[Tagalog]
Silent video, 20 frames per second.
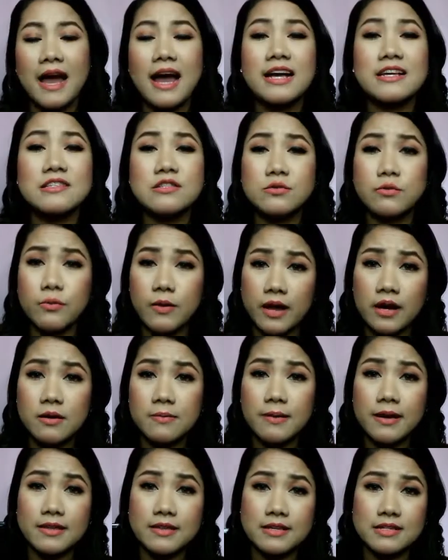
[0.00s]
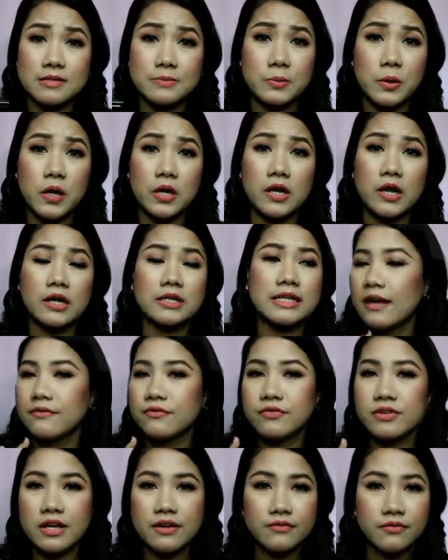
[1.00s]
I swear by this product.
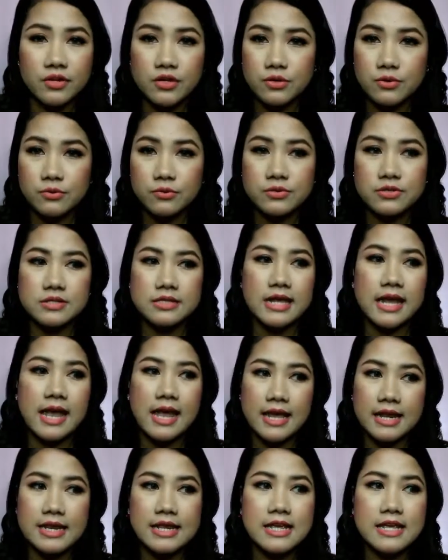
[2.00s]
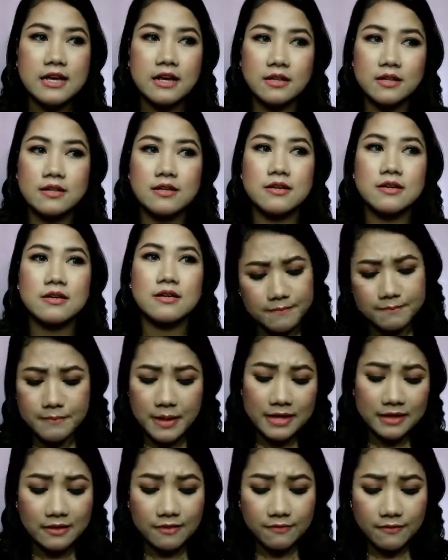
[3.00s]
I've never used any other
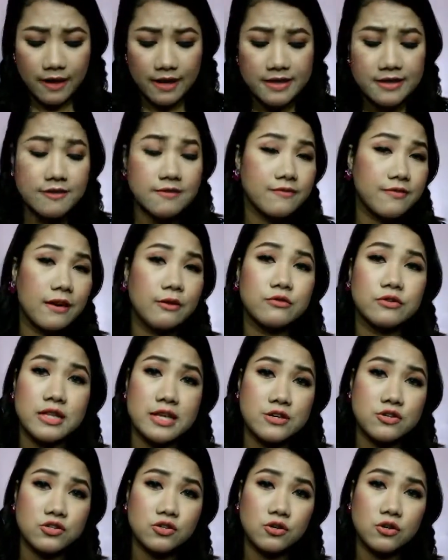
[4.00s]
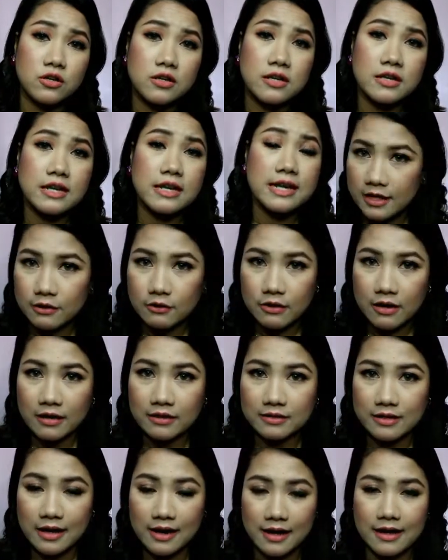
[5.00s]
mattifying foundation. Ito
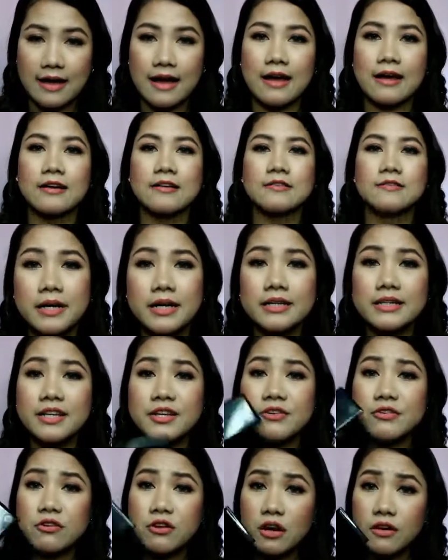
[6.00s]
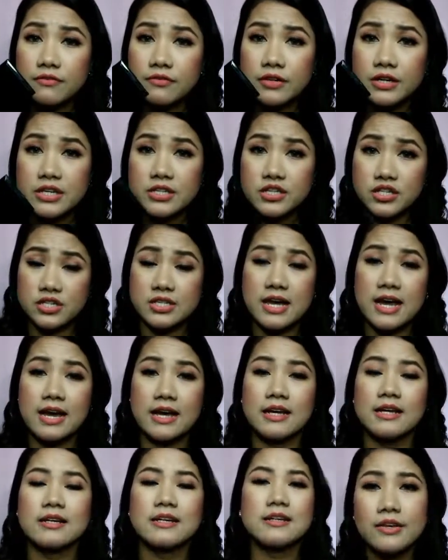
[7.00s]
lang talaga. Maganda yung coverage
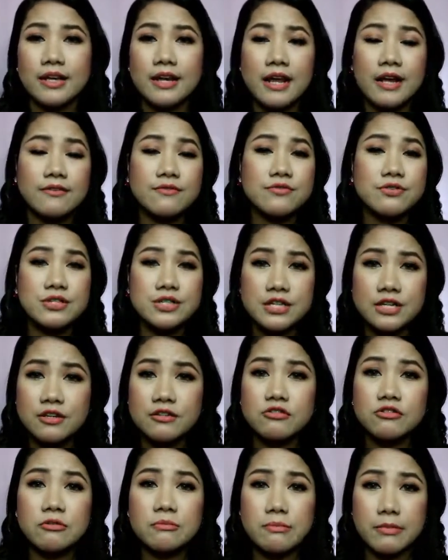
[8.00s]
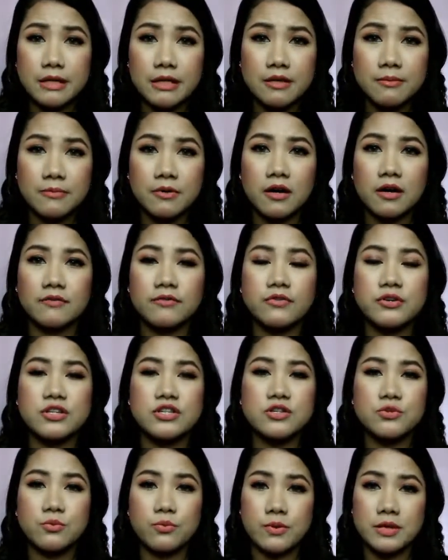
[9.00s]
niya. You can have sheer to medium
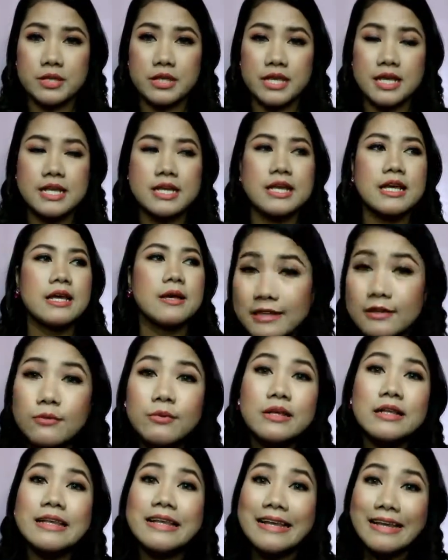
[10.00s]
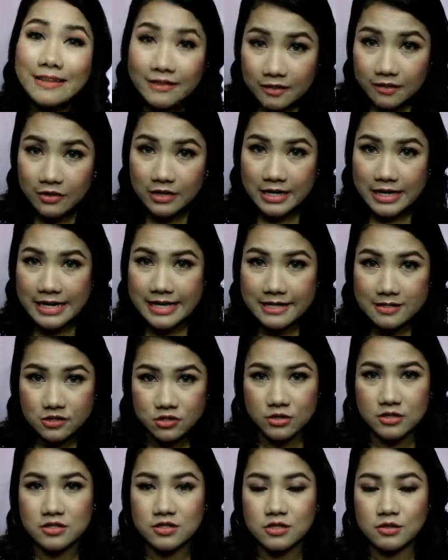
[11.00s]
coverage with it. It will literally
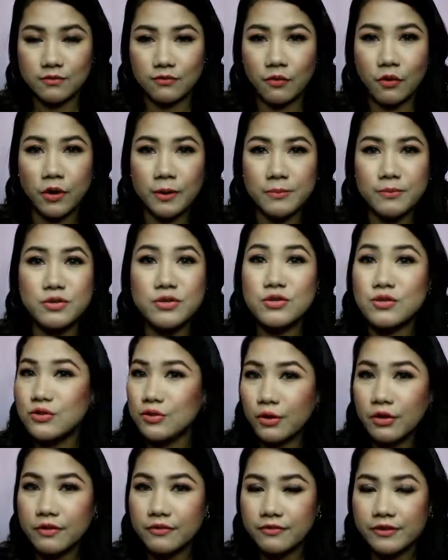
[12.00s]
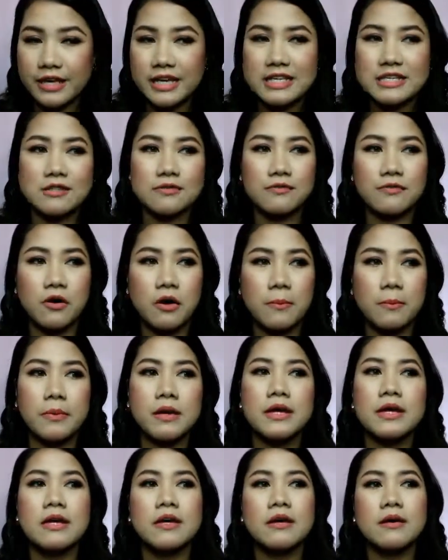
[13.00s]
transform your face from
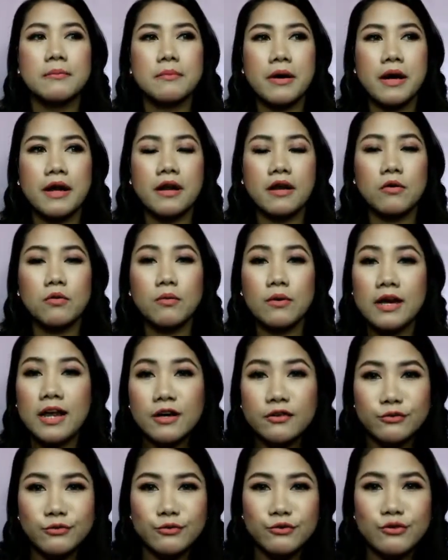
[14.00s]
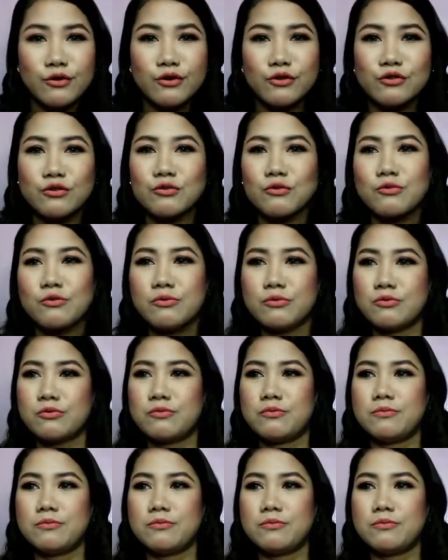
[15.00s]
parang walang tulog to